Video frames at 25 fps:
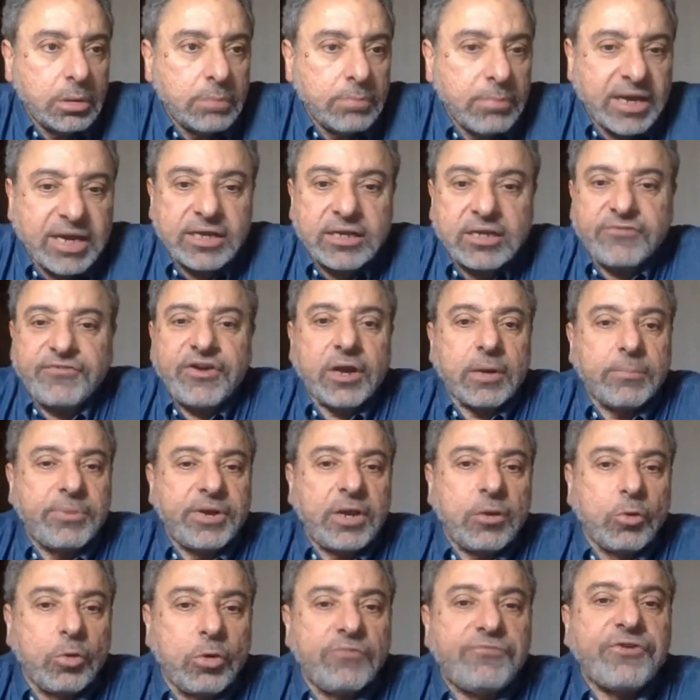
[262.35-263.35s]
ما كان كفايه
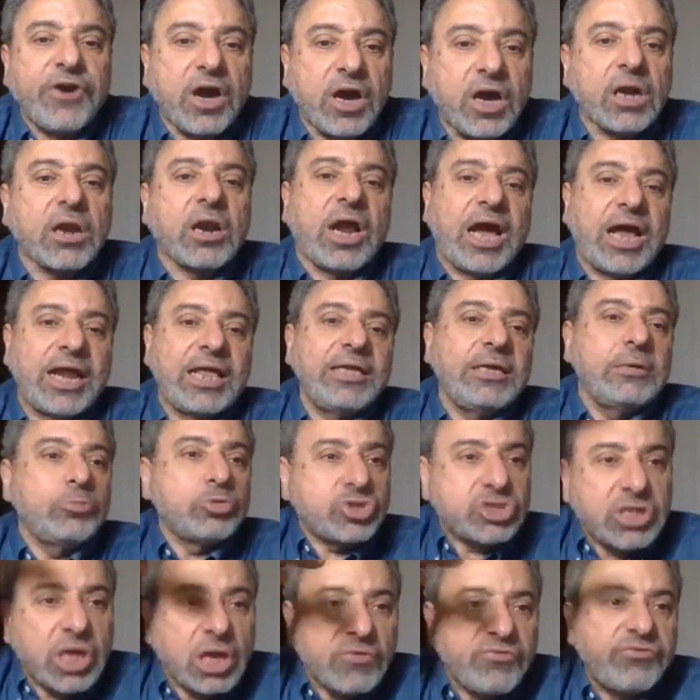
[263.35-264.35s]
ربنا يقول فخر عليهم
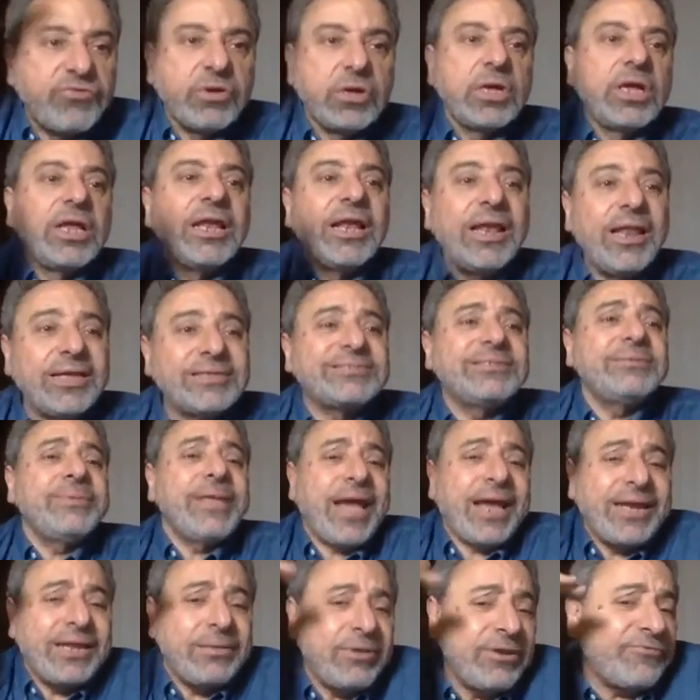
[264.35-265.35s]
السقف لازم
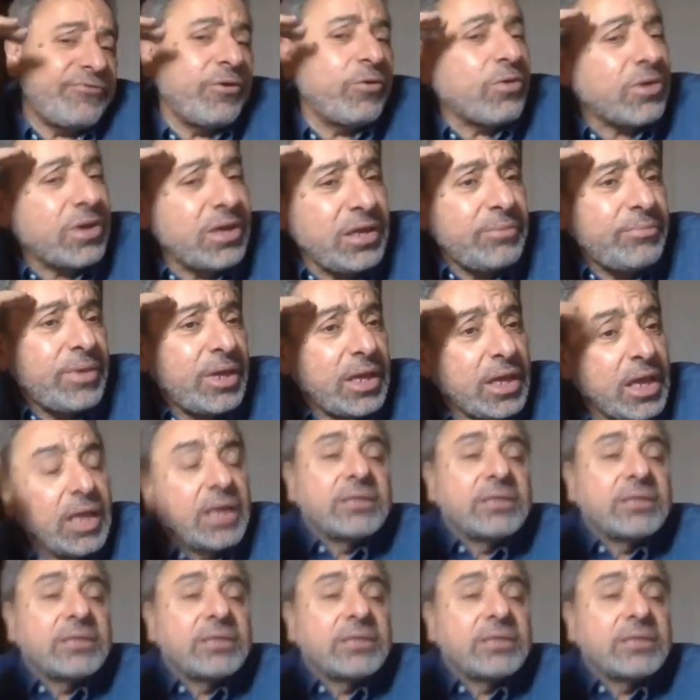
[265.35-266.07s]
يعني من فوقهم